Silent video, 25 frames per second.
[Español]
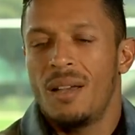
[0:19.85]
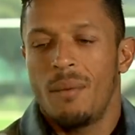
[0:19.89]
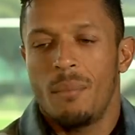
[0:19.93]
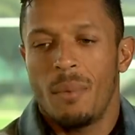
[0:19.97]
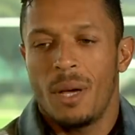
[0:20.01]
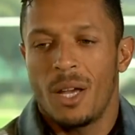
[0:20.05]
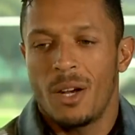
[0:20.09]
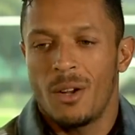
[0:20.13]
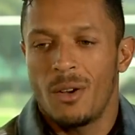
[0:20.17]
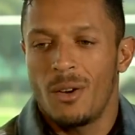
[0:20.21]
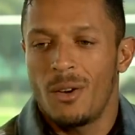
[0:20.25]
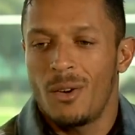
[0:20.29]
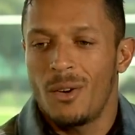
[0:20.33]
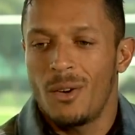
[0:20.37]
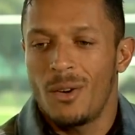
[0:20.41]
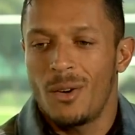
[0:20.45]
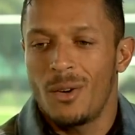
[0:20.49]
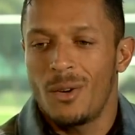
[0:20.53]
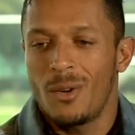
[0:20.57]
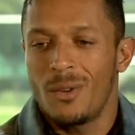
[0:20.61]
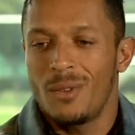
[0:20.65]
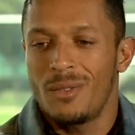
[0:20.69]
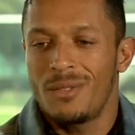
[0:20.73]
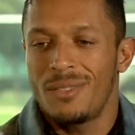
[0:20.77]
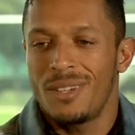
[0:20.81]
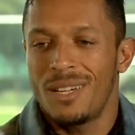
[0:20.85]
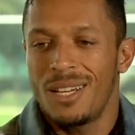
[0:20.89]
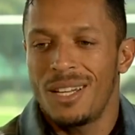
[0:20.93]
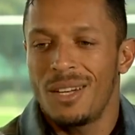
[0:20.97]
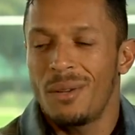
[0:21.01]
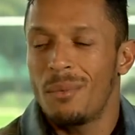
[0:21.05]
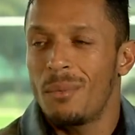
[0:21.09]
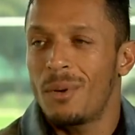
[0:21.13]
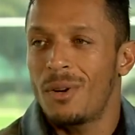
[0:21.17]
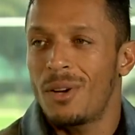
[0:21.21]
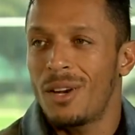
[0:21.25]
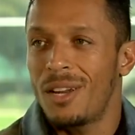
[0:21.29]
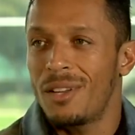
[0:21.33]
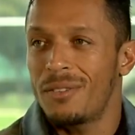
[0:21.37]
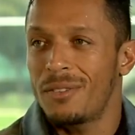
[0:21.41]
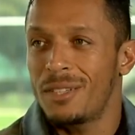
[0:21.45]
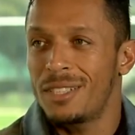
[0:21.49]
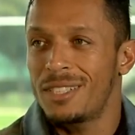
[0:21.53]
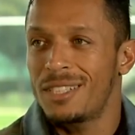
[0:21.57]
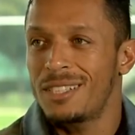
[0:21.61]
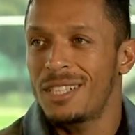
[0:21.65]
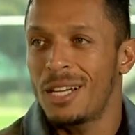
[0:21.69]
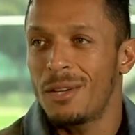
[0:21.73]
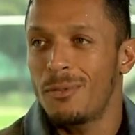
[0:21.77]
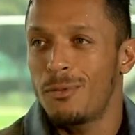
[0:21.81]
pero a lo mejor a
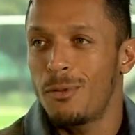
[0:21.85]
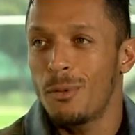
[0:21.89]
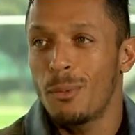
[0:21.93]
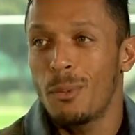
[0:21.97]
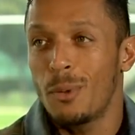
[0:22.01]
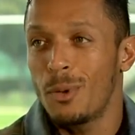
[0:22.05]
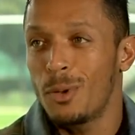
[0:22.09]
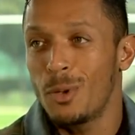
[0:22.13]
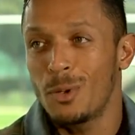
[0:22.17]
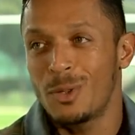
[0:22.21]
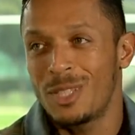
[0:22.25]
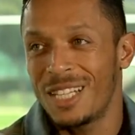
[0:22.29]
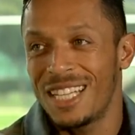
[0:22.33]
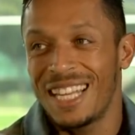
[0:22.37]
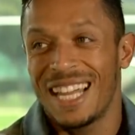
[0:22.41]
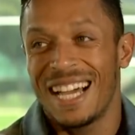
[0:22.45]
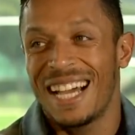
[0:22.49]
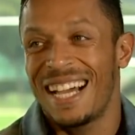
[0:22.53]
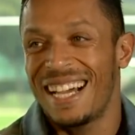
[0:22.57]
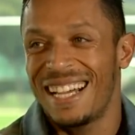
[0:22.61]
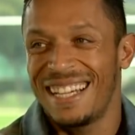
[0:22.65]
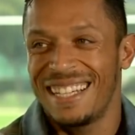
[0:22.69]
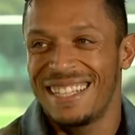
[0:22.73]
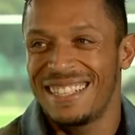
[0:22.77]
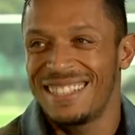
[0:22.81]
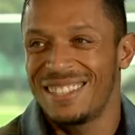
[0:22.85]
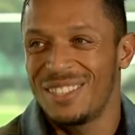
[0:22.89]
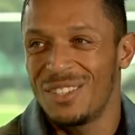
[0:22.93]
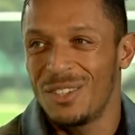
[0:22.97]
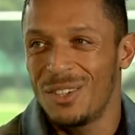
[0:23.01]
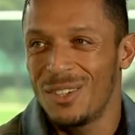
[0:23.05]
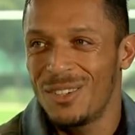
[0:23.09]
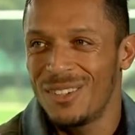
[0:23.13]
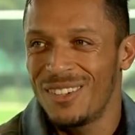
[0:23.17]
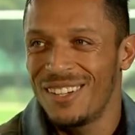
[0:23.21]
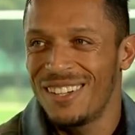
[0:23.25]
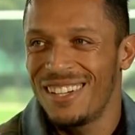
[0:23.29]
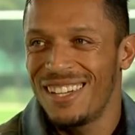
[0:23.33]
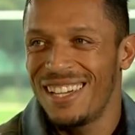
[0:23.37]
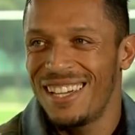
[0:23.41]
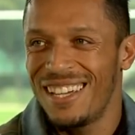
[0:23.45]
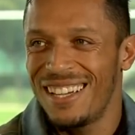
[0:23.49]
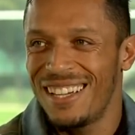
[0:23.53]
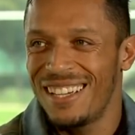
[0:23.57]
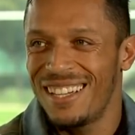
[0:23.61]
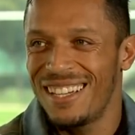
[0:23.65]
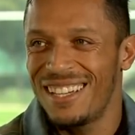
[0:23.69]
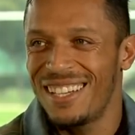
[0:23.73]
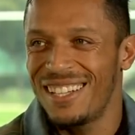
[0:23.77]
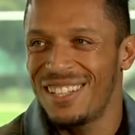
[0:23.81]
veces el fútbol no te da, no,
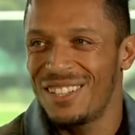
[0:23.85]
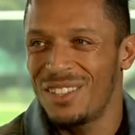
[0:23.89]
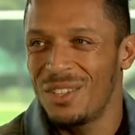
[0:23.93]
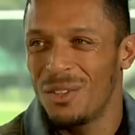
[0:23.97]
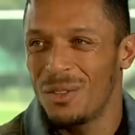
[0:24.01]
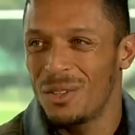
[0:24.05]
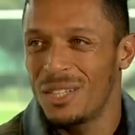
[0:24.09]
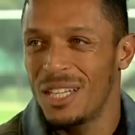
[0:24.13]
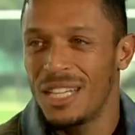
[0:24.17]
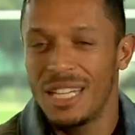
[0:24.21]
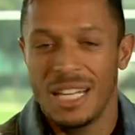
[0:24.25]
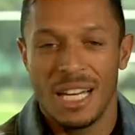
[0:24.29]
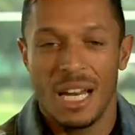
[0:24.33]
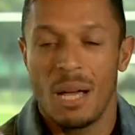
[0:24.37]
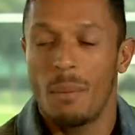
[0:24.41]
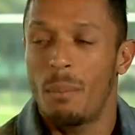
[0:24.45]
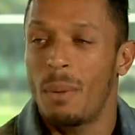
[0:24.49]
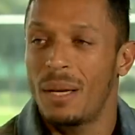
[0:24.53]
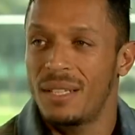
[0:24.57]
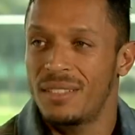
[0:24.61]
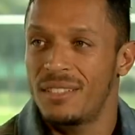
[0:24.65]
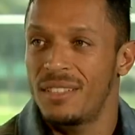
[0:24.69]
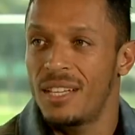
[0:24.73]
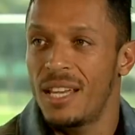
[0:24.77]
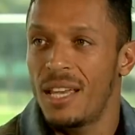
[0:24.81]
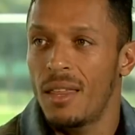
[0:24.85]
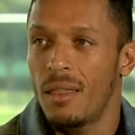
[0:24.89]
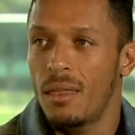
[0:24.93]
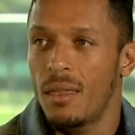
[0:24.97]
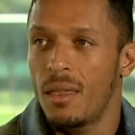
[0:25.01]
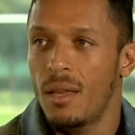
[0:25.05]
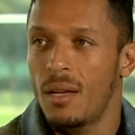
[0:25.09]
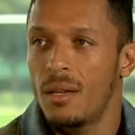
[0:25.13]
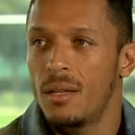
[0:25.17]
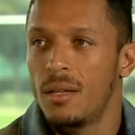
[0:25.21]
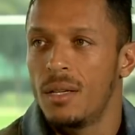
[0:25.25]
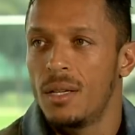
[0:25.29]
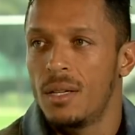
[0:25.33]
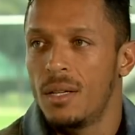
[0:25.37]
eh, no tienen la paciencia